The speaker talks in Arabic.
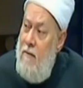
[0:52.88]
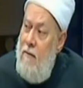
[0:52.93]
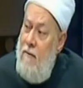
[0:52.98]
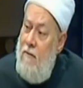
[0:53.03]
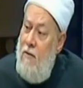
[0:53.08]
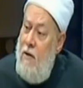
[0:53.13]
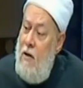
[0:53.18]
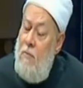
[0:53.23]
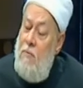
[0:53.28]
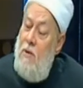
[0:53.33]

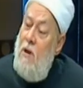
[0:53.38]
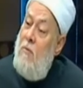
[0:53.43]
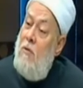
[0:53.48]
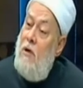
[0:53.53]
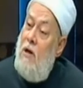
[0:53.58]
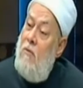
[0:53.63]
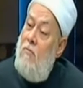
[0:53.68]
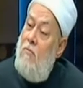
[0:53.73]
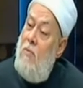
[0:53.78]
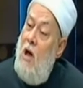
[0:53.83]
فربنا
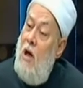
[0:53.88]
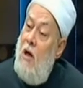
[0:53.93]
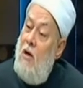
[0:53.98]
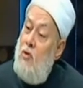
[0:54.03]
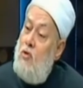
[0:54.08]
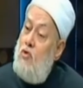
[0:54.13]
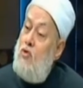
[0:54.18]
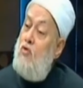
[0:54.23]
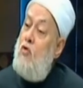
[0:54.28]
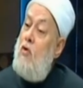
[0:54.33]
بيحبها
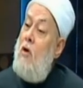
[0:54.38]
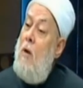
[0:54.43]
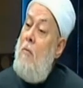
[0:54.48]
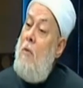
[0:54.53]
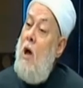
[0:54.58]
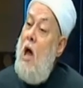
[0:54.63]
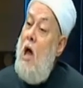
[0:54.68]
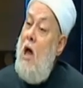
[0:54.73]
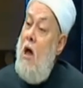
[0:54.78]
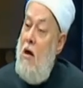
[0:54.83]
يسترها
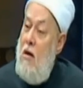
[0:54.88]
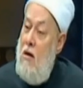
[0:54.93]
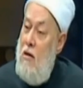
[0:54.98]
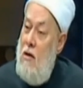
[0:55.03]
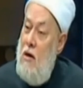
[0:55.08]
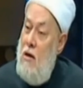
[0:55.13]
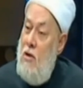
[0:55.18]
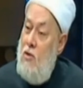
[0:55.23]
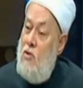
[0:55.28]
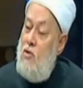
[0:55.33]
معاها
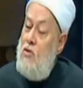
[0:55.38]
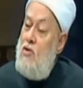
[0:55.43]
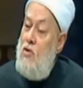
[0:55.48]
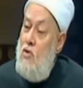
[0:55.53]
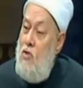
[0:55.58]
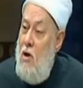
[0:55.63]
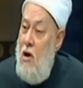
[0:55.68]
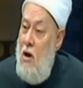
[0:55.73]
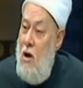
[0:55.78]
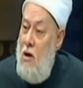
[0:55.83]

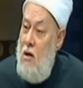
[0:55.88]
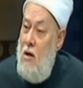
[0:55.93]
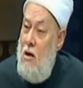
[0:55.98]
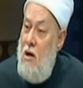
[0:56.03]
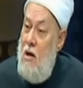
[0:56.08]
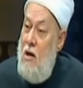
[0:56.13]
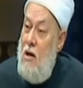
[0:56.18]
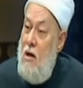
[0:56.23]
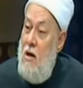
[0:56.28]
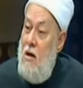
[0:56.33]
يرزقها
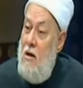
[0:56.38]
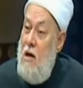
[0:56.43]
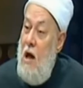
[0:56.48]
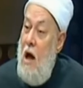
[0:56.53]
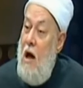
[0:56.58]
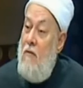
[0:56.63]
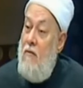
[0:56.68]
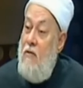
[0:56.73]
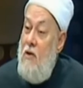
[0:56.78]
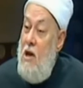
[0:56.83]

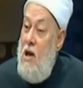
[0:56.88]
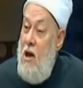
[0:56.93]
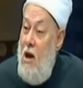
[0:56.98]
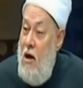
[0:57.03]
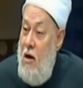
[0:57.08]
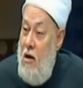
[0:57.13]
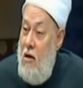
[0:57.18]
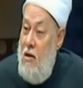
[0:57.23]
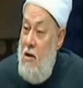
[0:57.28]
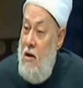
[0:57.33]

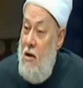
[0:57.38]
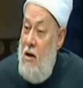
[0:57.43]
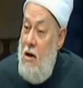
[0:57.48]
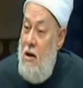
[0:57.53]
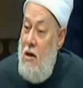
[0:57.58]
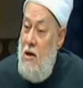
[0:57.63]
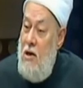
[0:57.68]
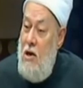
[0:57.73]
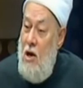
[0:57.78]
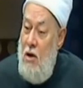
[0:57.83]
يعافيها
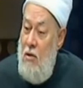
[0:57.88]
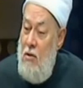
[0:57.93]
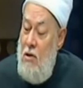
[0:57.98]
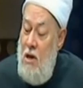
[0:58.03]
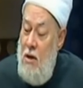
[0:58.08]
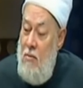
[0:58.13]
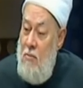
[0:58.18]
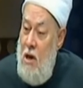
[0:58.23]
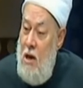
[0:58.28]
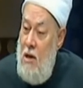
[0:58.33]

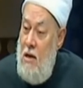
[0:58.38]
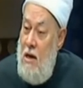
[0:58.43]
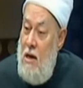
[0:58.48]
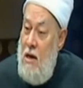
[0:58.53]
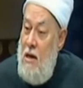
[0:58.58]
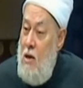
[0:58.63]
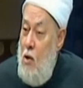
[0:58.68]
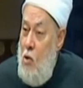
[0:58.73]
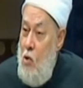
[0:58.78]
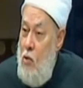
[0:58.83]
يبقى
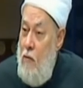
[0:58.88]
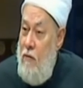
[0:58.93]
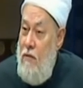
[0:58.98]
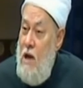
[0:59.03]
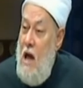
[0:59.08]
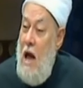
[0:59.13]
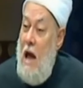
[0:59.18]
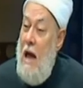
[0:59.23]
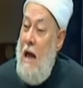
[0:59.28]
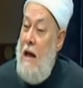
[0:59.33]
كده هو
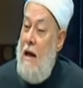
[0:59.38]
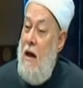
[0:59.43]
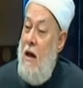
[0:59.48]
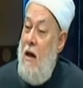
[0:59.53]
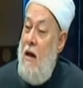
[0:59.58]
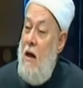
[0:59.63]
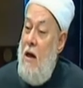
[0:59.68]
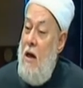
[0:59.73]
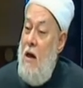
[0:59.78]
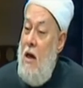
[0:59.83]
في
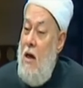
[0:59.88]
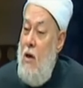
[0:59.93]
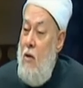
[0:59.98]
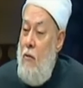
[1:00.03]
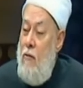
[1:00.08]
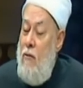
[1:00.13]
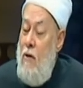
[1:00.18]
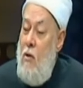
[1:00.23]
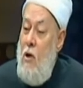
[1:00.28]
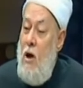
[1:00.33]
حاجه
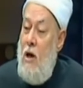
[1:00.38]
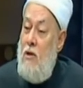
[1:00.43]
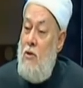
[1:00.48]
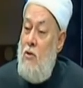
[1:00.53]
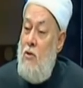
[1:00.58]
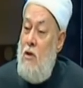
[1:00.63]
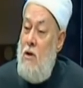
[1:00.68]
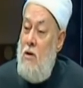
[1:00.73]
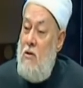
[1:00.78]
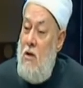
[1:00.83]
فواحد
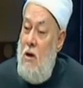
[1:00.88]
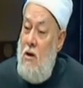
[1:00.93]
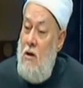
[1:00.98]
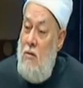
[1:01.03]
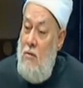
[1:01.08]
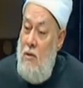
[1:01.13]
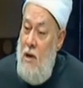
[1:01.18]
يقول لي طيب